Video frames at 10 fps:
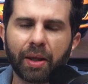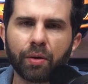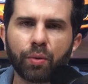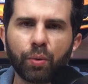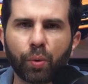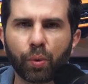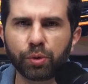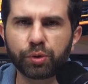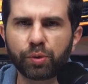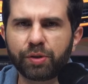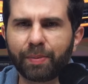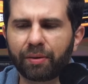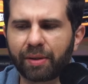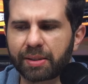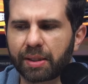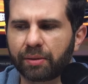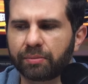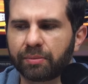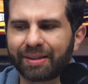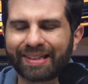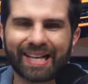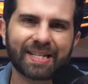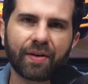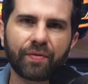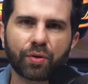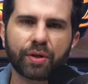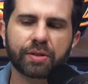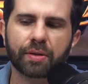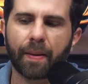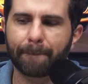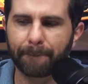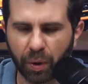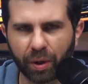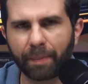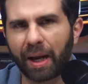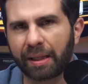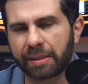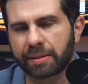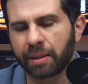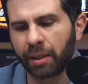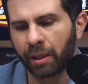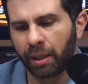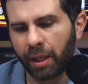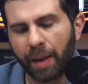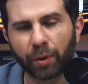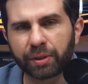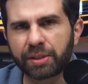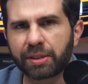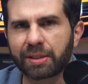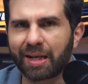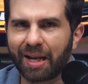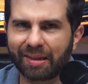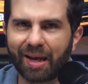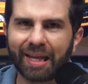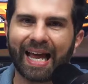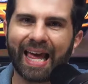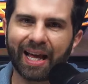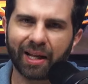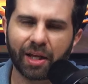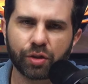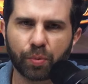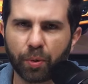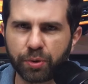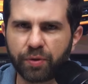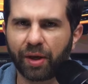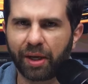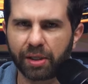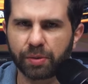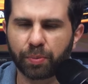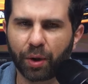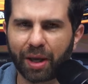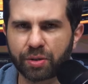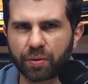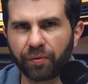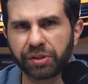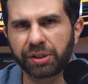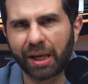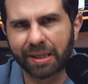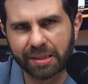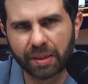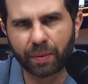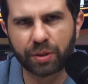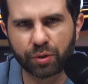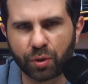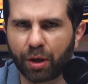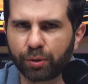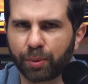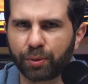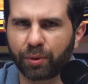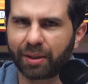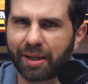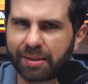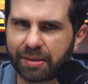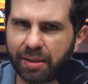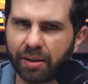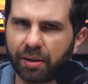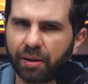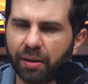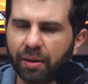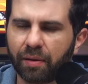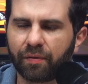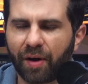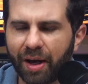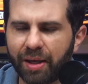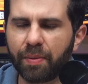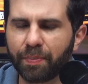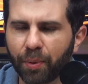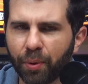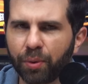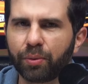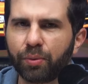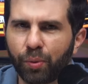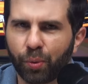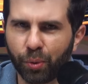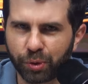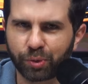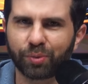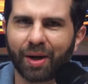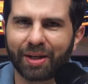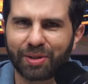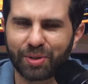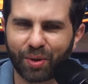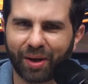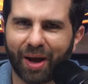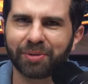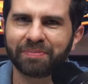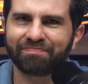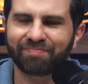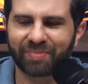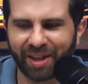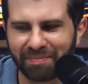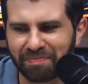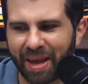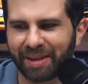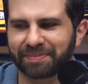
o custo de manutenção nas revisões programadas. É importante salientar que na realidade é um pouco diferente, porque a sofisticação adicional do motor TSI vai impor um custo adicional também.